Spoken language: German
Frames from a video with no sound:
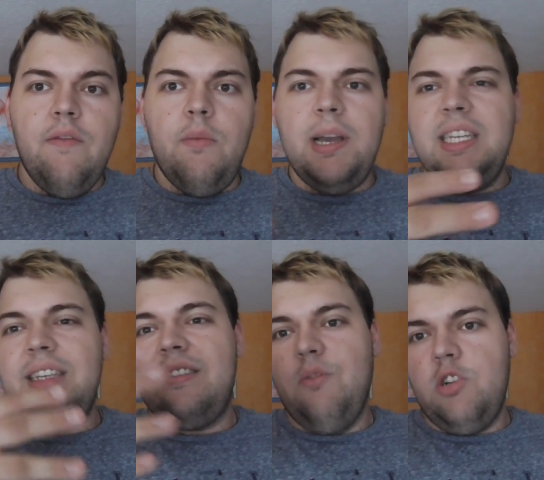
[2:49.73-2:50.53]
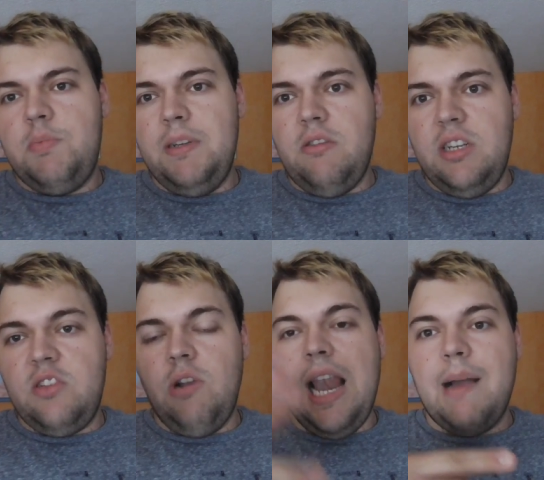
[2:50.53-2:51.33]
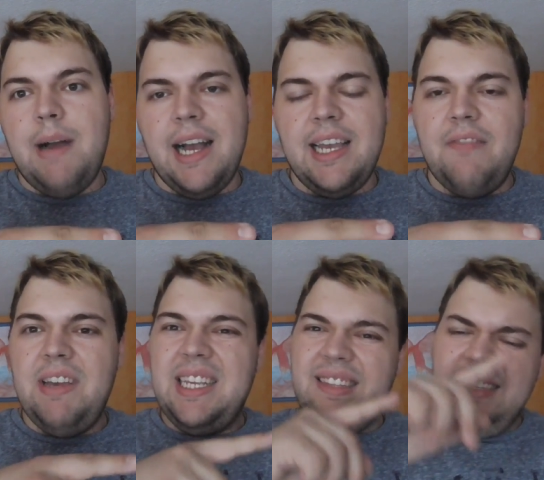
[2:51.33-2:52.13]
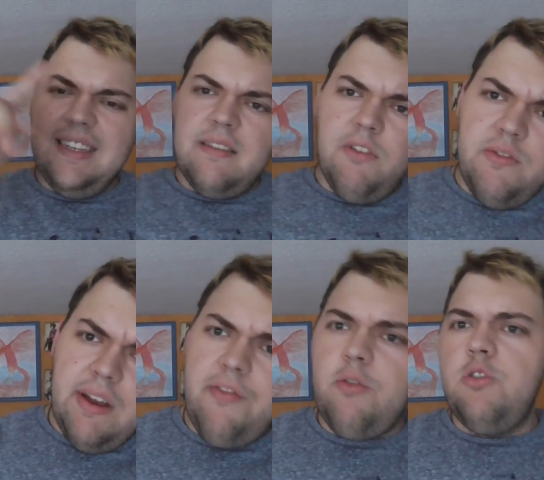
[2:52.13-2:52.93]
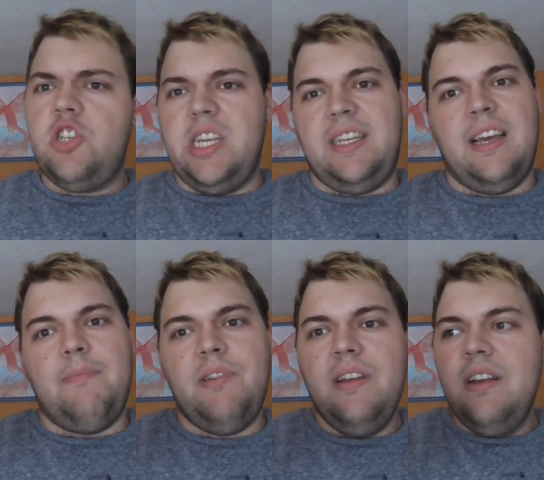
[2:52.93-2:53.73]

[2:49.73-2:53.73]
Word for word: Wobei ich nicht so spät noch nicht so lang machen kann, weil ich jetzt nächste Woche wieder Frühschicht habe.